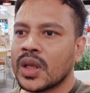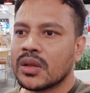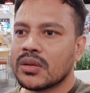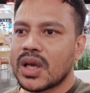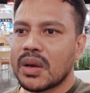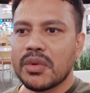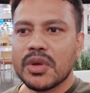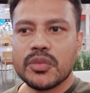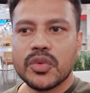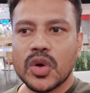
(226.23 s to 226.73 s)
তো
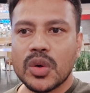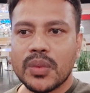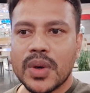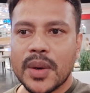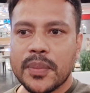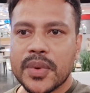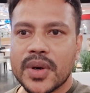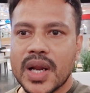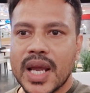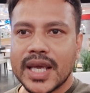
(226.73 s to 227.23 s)
আমি বলবো
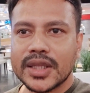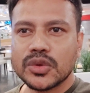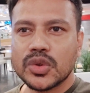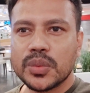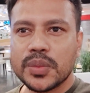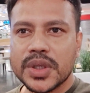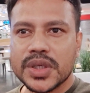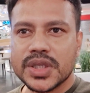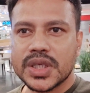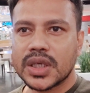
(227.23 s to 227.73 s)
আপনারা এত
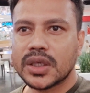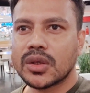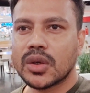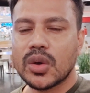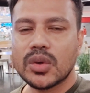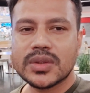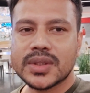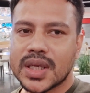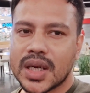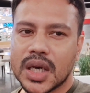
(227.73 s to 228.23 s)
বেশি
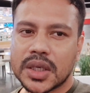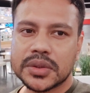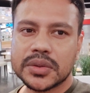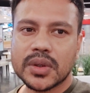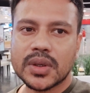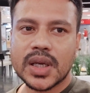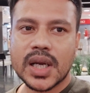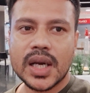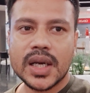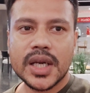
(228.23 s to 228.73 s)
ক্লোথস আনার
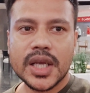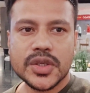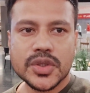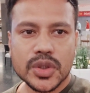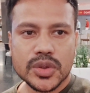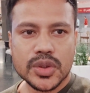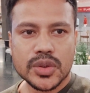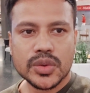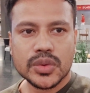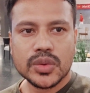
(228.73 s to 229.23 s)
দরকার নেই
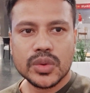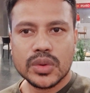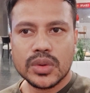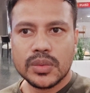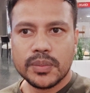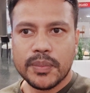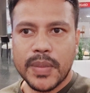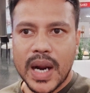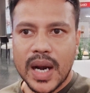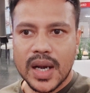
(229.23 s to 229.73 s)
যতটুকুন
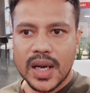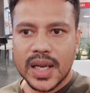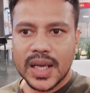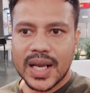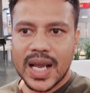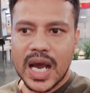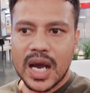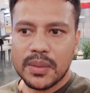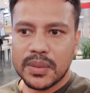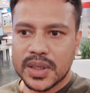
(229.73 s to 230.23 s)
পারলে
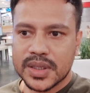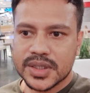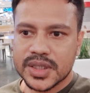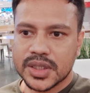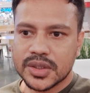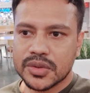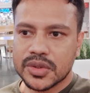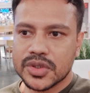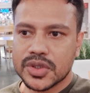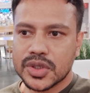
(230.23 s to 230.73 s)
খাবার
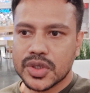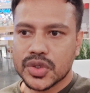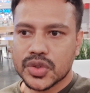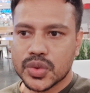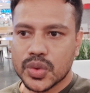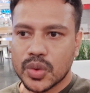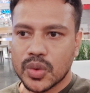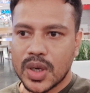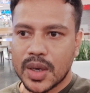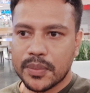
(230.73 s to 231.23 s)
জাতীয়
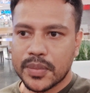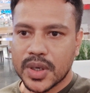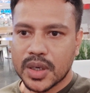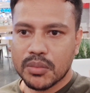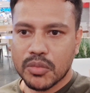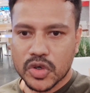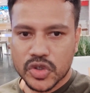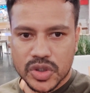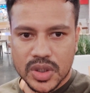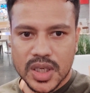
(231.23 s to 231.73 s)
জিনিসগুলো আপনার
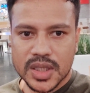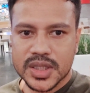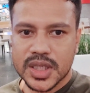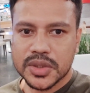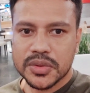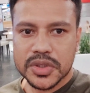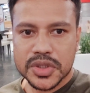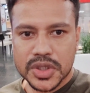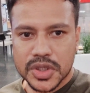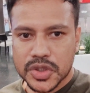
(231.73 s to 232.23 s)
মশলা
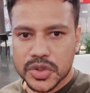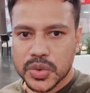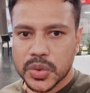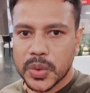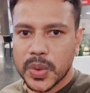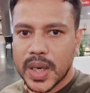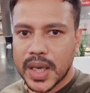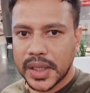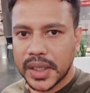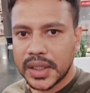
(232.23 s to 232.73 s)
জাতীয়
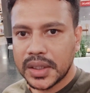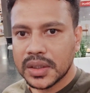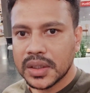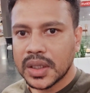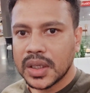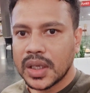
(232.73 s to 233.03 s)
জিনিসগুলো আনেন